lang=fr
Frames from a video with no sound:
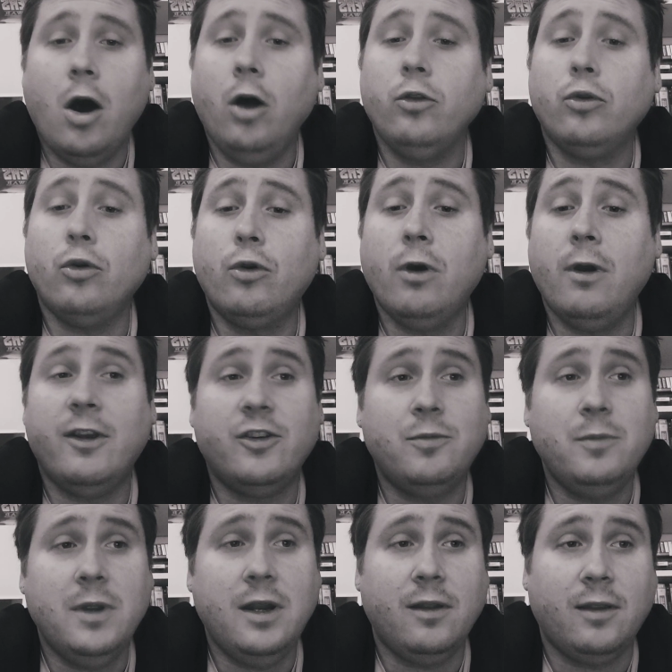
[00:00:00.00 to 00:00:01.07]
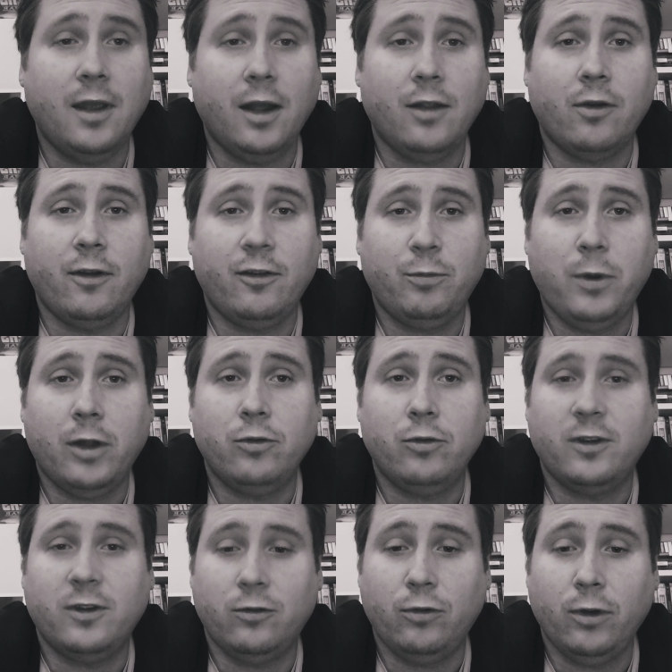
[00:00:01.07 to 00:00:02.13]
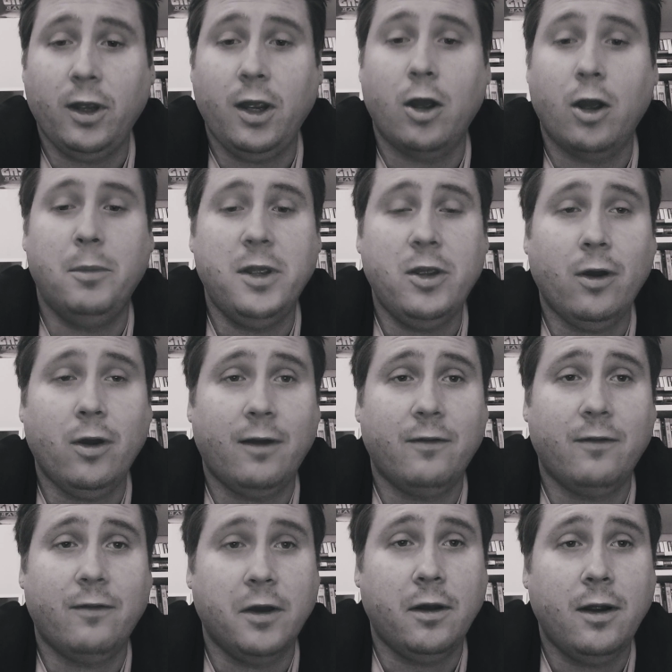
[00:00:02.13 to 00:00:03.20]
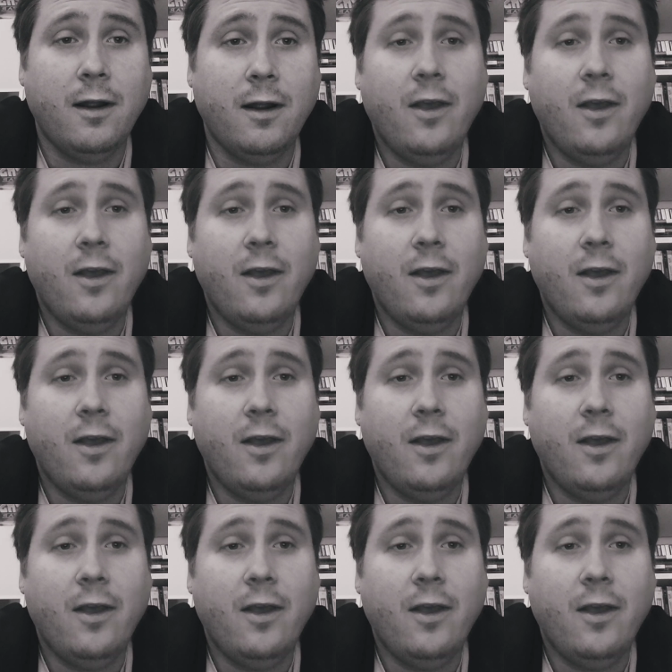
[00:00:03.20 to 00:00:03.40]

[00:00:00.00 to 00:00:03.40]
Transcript: entre au collège militaire dans l'espoir de s'assurer un meilleur avenir.